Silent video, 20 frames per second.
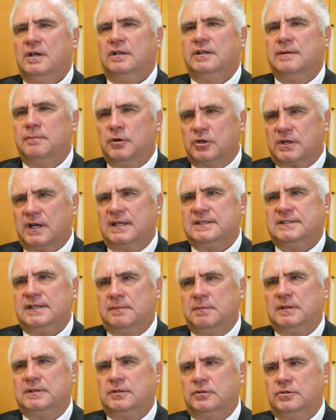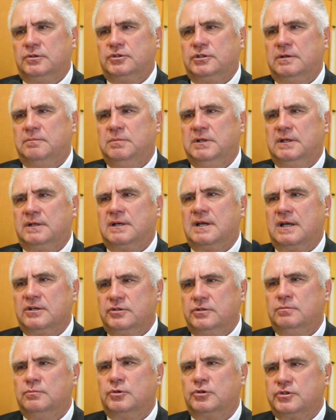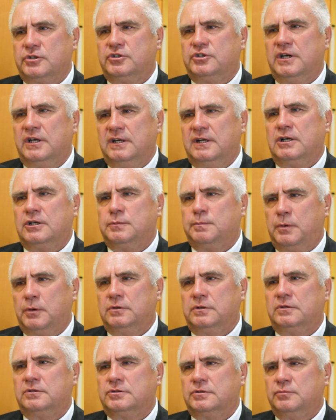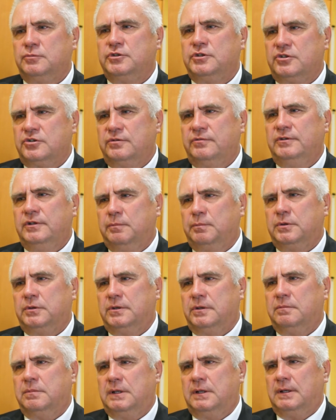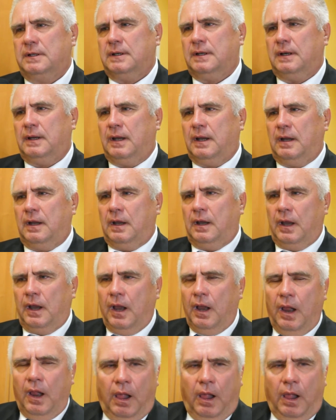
Demokracja ma to do siebie. Każdy może sięgać po to, co mu się żywnie podoba. Ale nadal jest